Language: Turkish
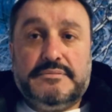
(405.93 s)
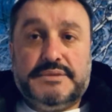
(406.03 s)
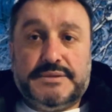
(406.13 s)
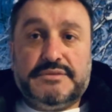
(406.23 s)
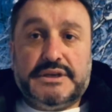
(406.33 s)

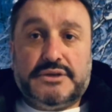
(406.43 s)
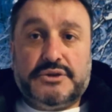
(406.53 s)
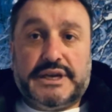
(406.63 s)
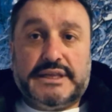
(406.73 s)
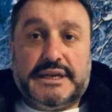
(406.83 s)
bizim e,
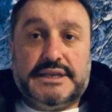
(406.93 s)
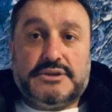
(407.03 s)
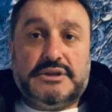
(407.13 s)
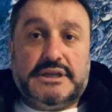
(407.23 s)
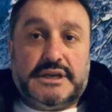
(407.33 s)
Türkiye'de gezi
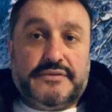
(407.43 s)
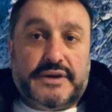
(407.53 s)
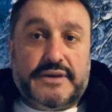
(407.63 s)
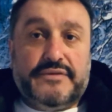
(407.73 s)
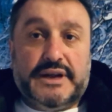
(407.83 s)
olayları
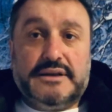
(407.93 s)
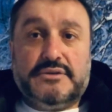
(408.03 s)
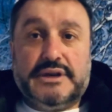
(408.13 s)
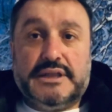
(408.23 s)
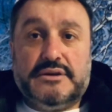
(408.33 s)
falan filan
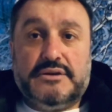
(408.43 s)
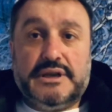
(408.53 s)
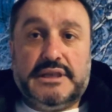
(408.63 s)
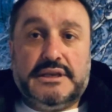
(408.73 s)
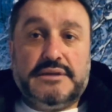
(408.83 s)
17
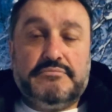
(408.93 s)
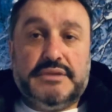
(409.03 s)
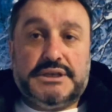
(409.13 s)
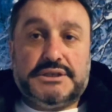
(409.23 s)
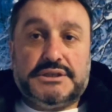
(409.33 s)
17
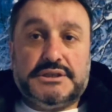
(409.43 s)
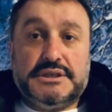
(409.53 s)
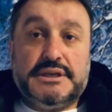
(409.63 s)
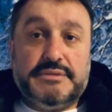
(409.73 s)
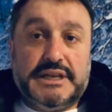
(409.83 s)
25
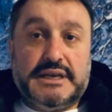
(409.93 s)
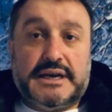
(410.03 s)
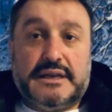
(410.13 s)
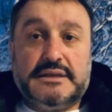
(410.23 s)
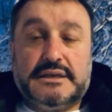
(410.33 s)
27
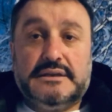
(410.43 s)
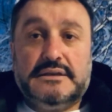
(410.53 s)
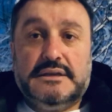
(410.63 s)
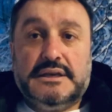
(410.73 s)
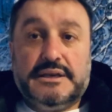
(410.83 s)
Aralık
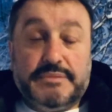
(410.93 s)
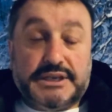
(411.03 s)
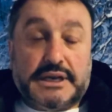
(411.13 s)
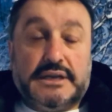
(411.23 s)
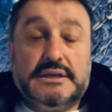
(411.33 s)
25
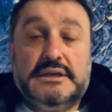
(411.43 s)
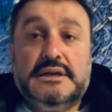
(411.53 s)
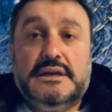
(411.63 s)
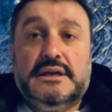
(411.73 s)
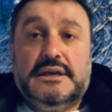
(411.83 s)
Aralık
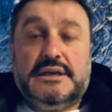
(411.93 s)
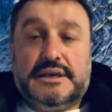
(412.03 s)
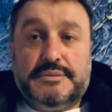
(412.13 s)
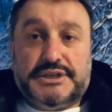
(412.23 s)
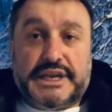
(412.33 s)

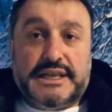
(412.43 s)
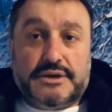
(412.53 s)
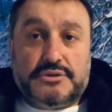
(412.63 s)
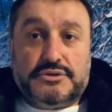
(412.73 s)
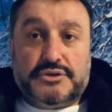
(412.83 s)
gibi şeyler
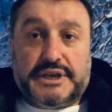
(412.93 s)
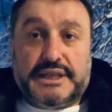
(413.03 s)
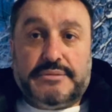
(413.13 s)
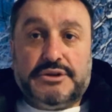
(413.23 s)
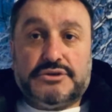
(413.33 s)
oldu
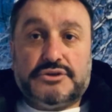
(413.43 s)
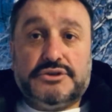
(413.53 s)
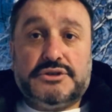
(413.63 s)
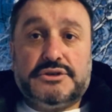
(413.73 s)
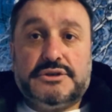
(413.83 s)
Türkiye'de
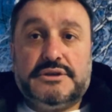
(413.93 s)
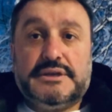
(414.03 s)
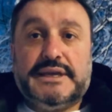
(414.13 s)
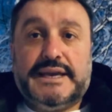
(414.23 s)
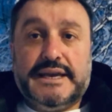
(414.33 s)
biliyorsunuz.
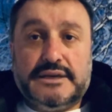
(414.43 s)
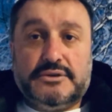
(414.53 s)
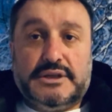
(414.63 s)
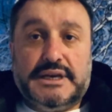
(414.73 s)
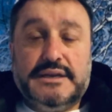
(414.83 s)

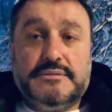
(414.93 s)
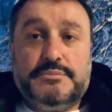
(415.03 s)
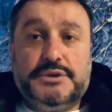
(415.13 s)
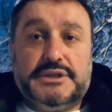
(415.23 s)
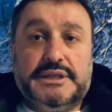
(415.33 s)
Erdoğan'la
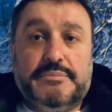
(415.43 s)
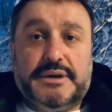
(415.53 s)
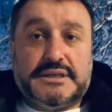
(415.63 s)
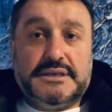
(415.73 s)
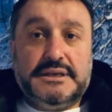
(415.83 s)
Putin'le
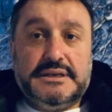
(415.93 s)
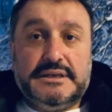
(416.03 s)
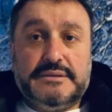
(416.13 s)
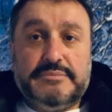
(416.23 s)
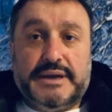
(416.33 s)
Batı
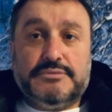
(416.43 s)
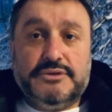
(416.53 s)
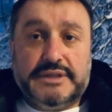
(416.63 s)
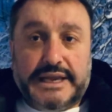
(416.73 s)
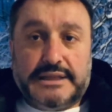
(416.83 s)

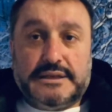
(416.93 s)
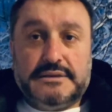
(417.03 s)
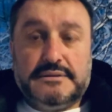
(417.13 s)
memnun değildi.